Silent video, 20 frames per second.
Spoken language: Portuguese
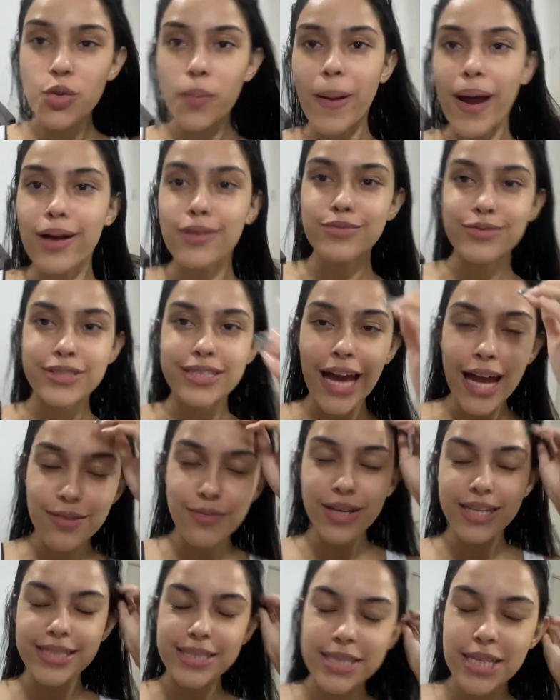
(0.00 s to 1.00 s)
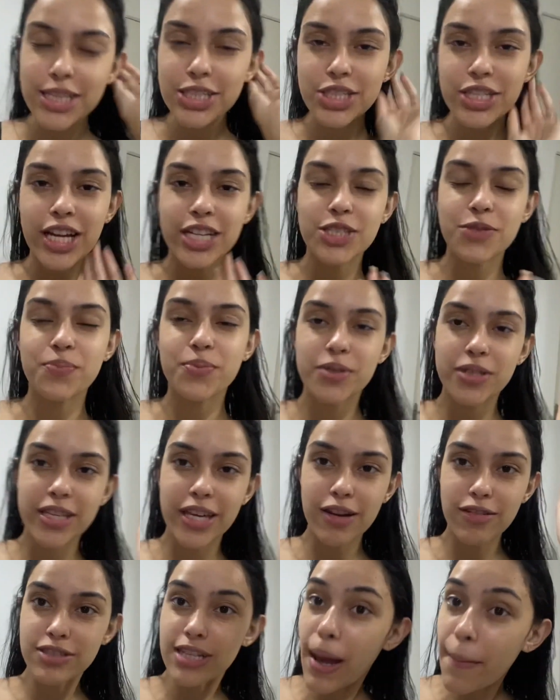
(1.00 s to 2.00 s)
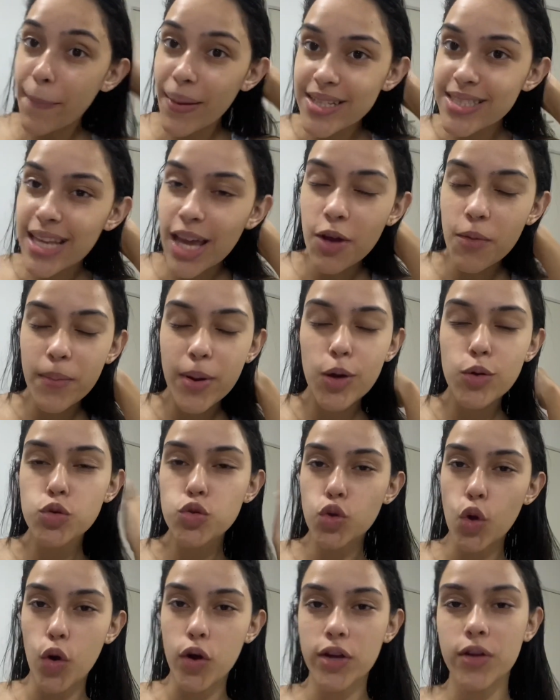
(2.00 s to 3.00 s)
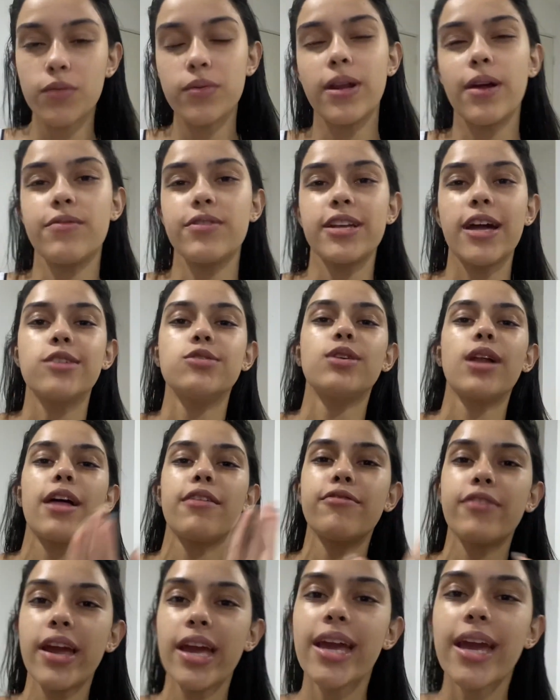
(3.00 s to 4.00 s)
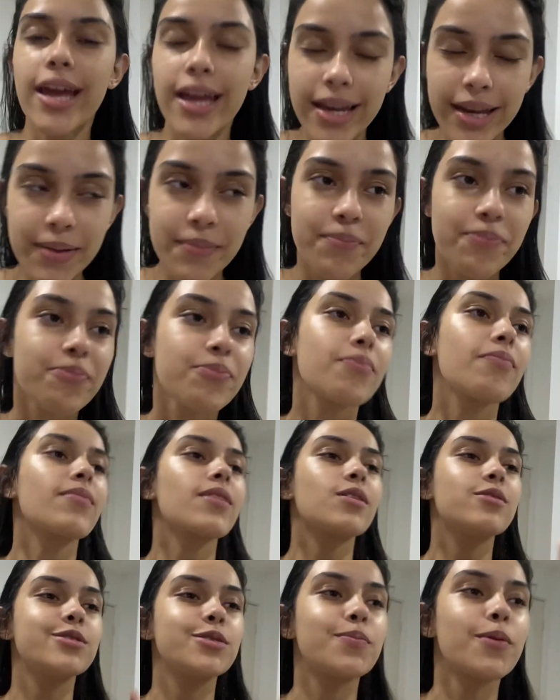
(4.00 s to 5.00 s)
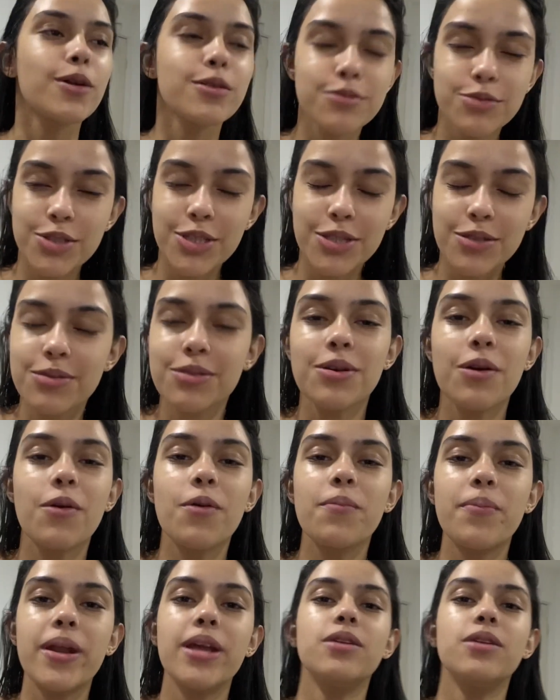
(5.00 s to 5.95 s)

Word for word: bagunçado assim, gente, porque eu já passei o meu tônico, na verdade eu lavei ele com os produtinhos que eu comprei